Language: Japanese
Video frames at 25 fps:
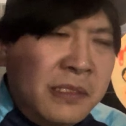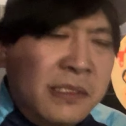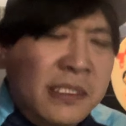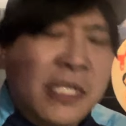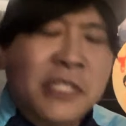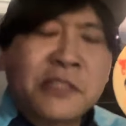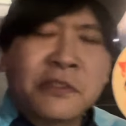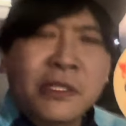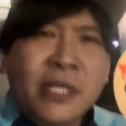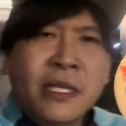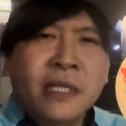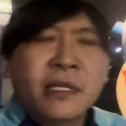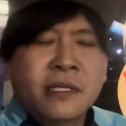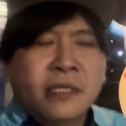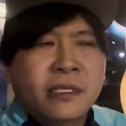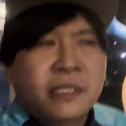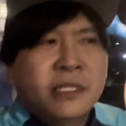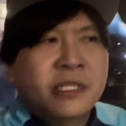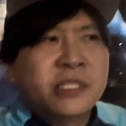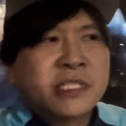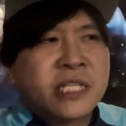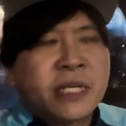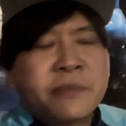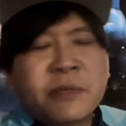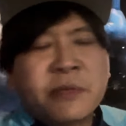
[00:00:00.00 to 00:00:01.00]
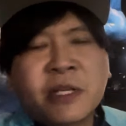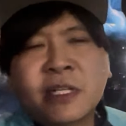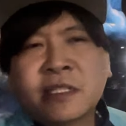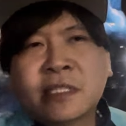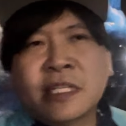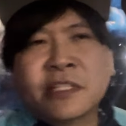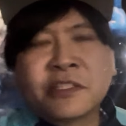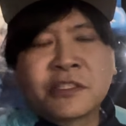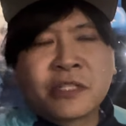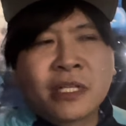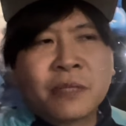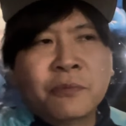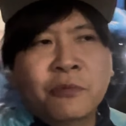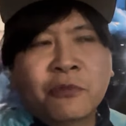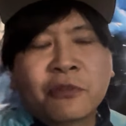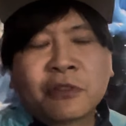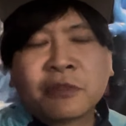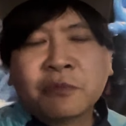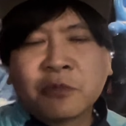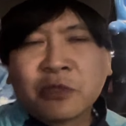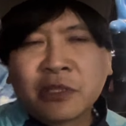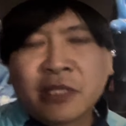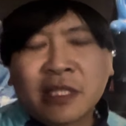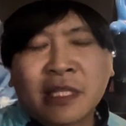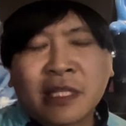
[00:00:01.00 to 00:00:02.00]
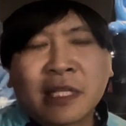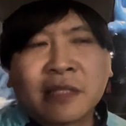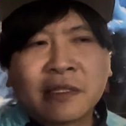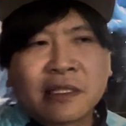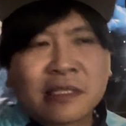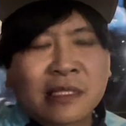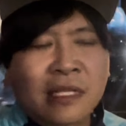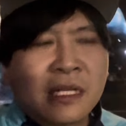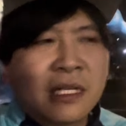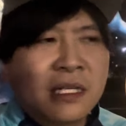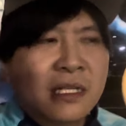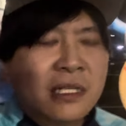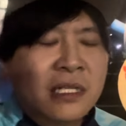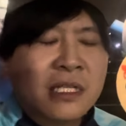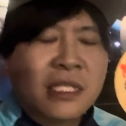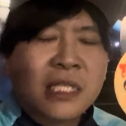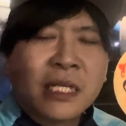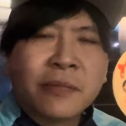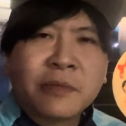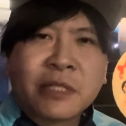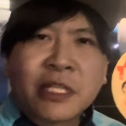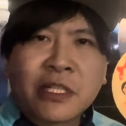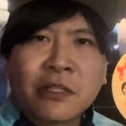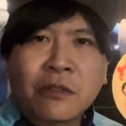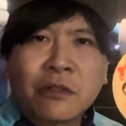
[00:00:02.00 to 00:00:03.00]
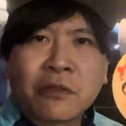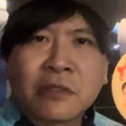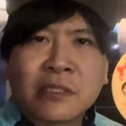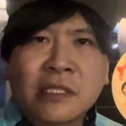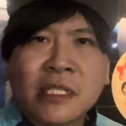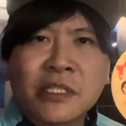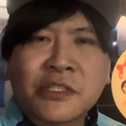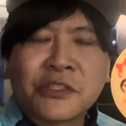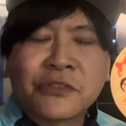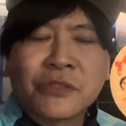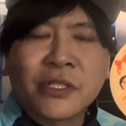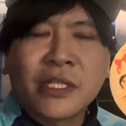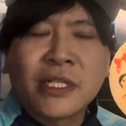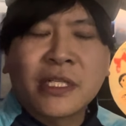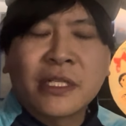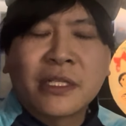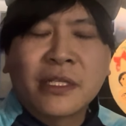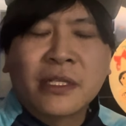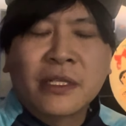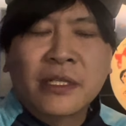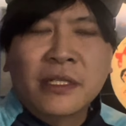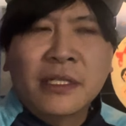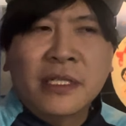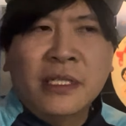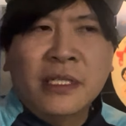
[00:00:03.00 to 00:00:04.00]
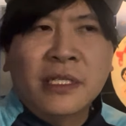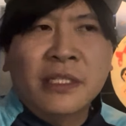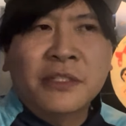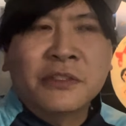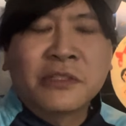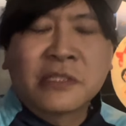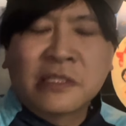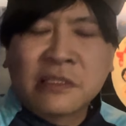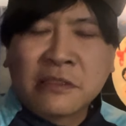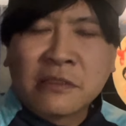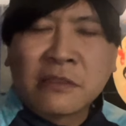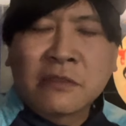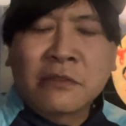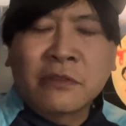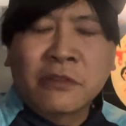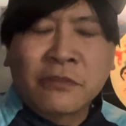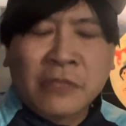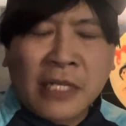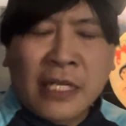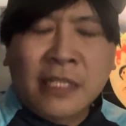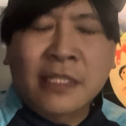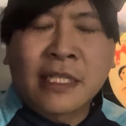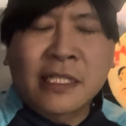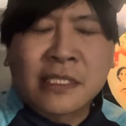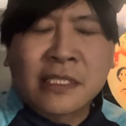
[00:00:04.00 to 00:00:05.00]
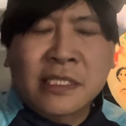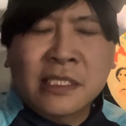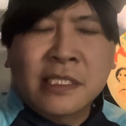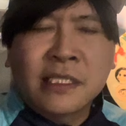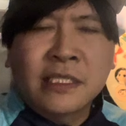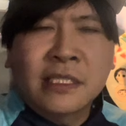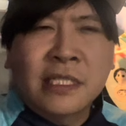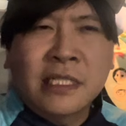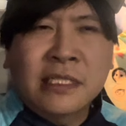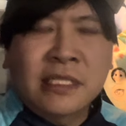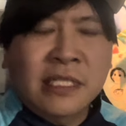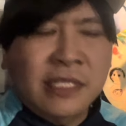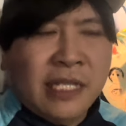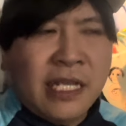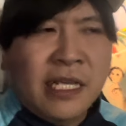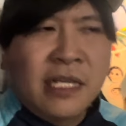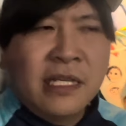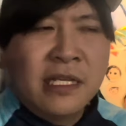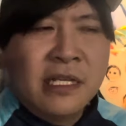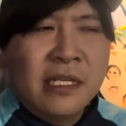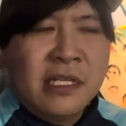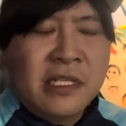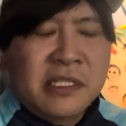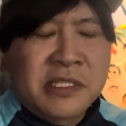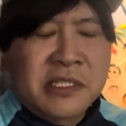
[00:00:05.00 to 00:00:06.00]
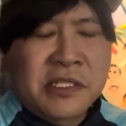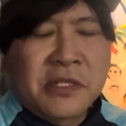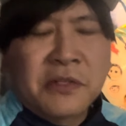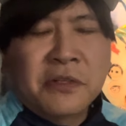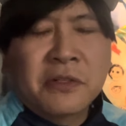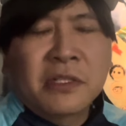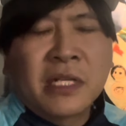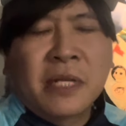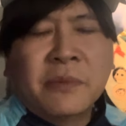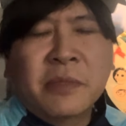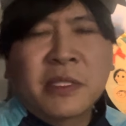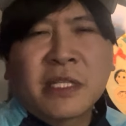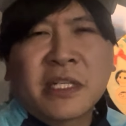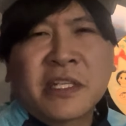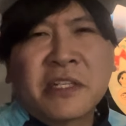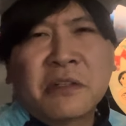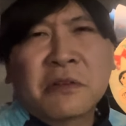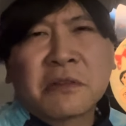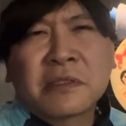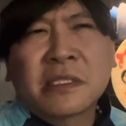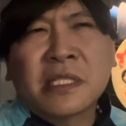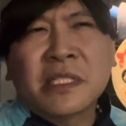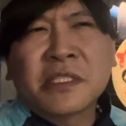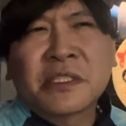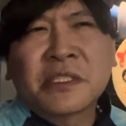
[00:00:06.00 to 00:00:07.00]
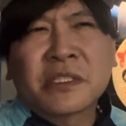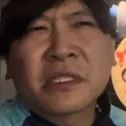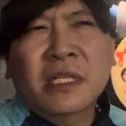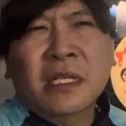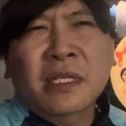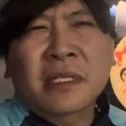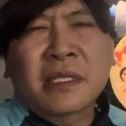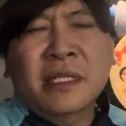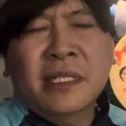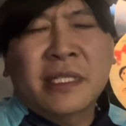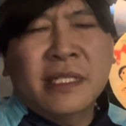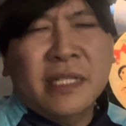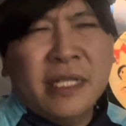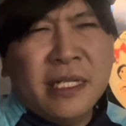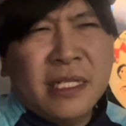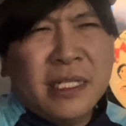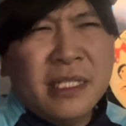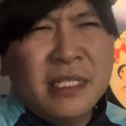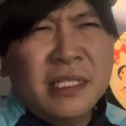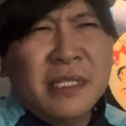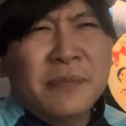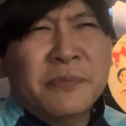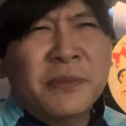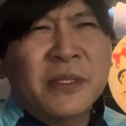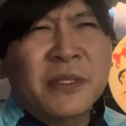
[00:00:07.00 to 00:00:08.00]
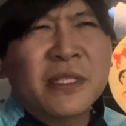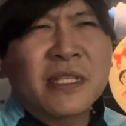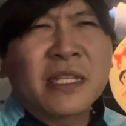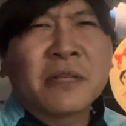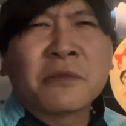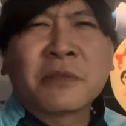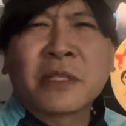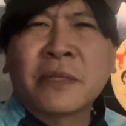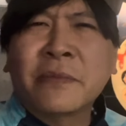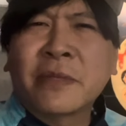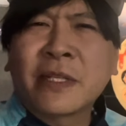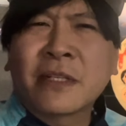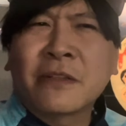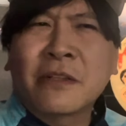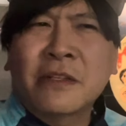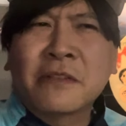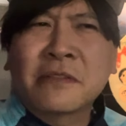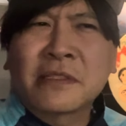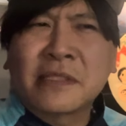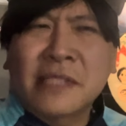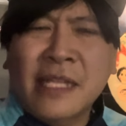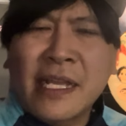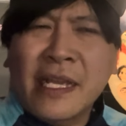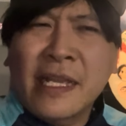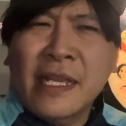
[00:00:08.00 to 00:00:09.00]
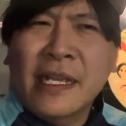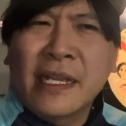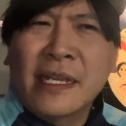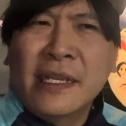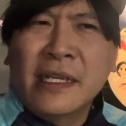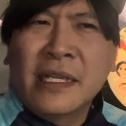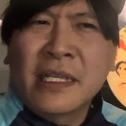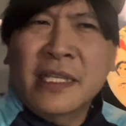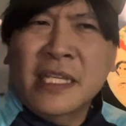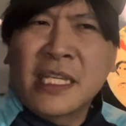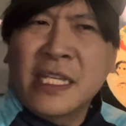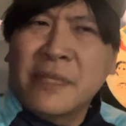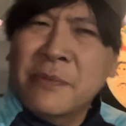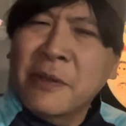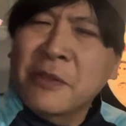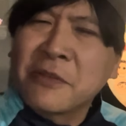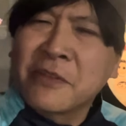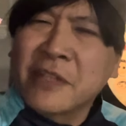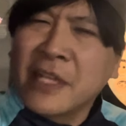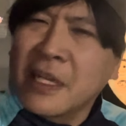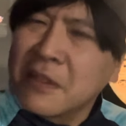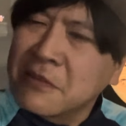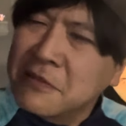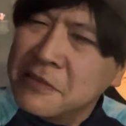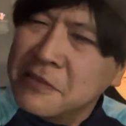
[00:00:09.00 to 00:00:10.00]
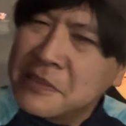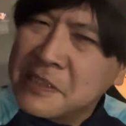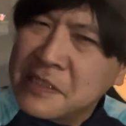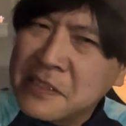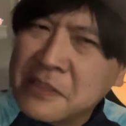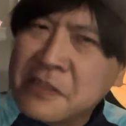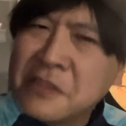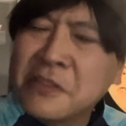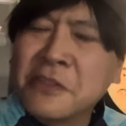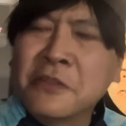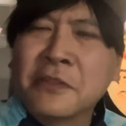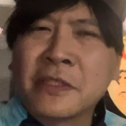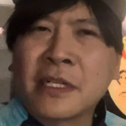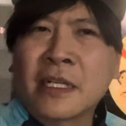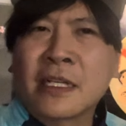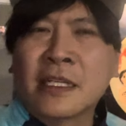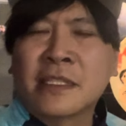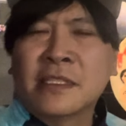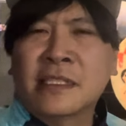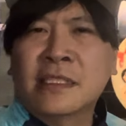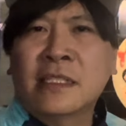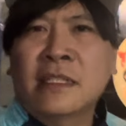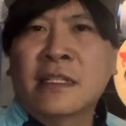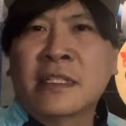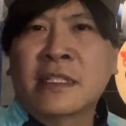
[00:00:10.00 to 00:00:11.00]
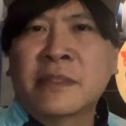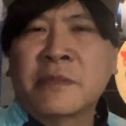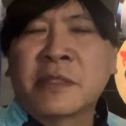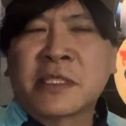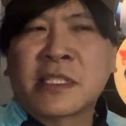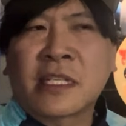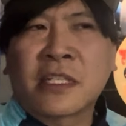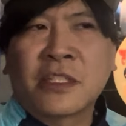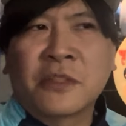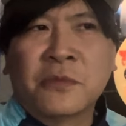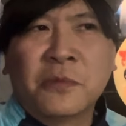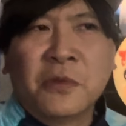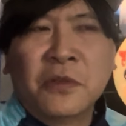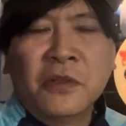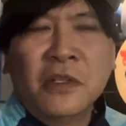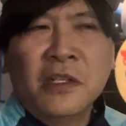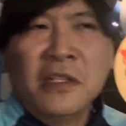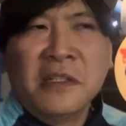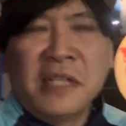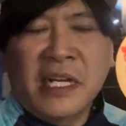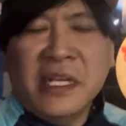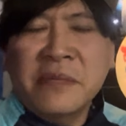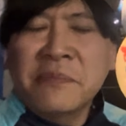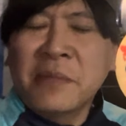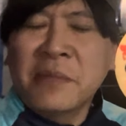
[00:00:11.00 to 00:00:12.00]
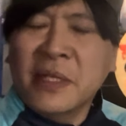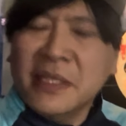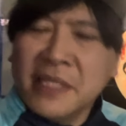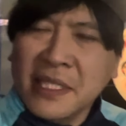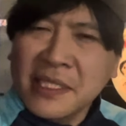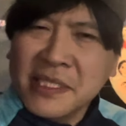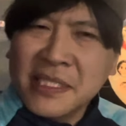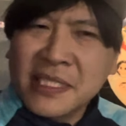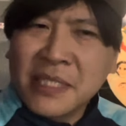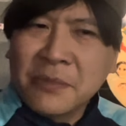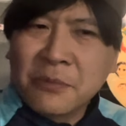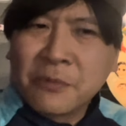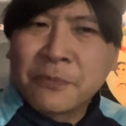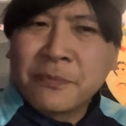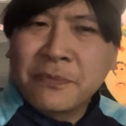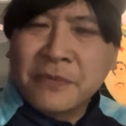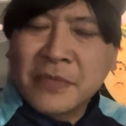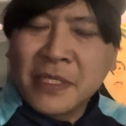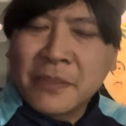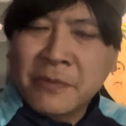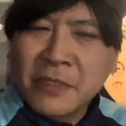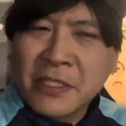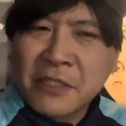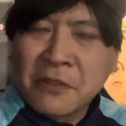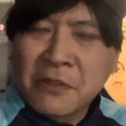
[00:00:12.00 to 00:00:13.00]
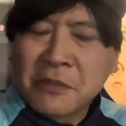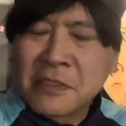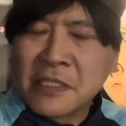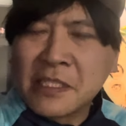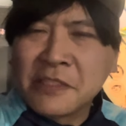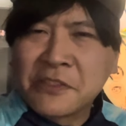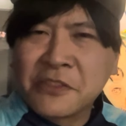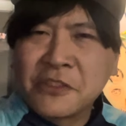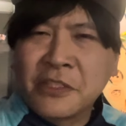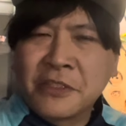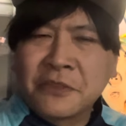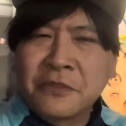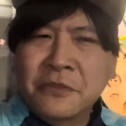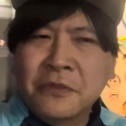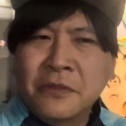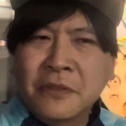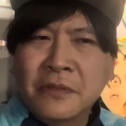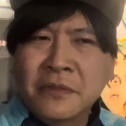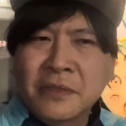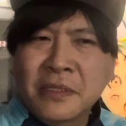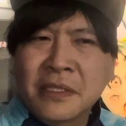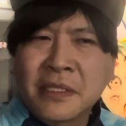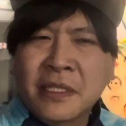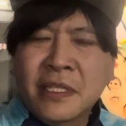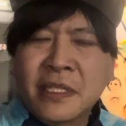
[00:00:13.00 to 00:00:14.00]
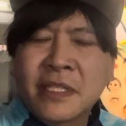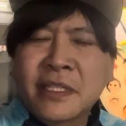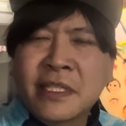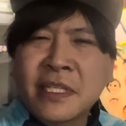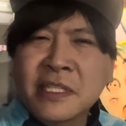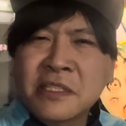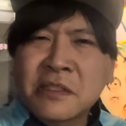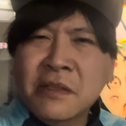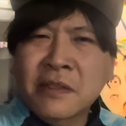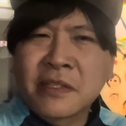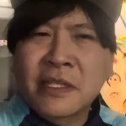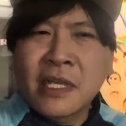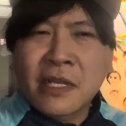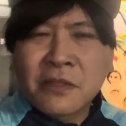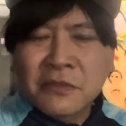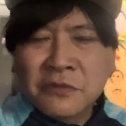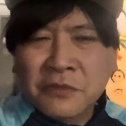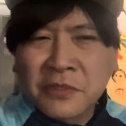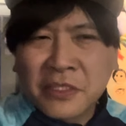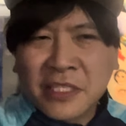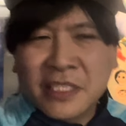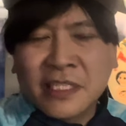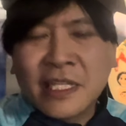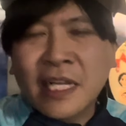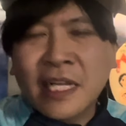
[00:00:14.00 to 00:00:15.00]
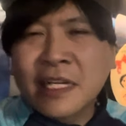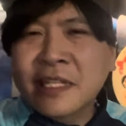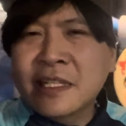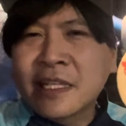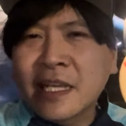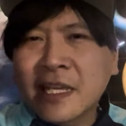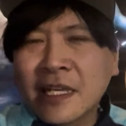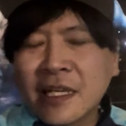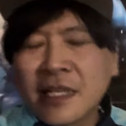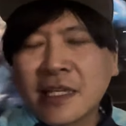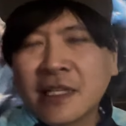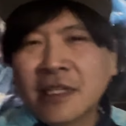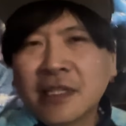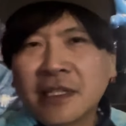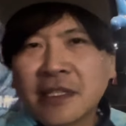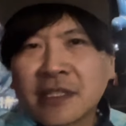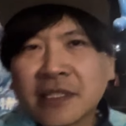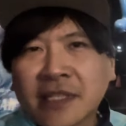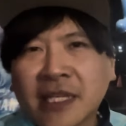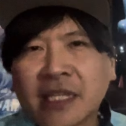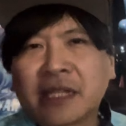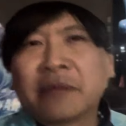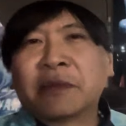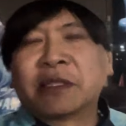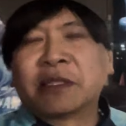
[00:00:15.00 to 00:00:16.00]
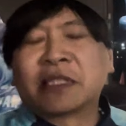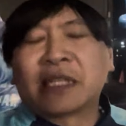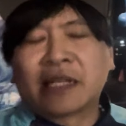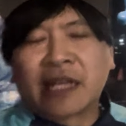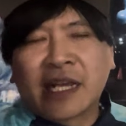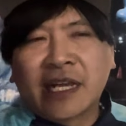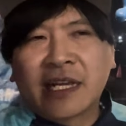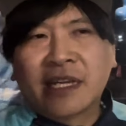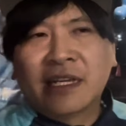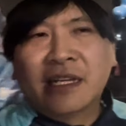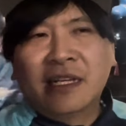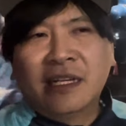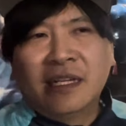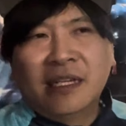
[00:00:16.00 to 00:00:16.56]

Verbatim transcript: 最初ね、えー、ジャメイン選手がボール持ってたんですが、山田裕樹選手に、えー、譲るような形でしたね。それを山田裕樹選手が綺麗に PK も決めてくれるんですね。キーパーの逆つくような感じでありましたけども、あれまたしても山田裕樹選手があの、利き足と逆の左で蹴ってましたね。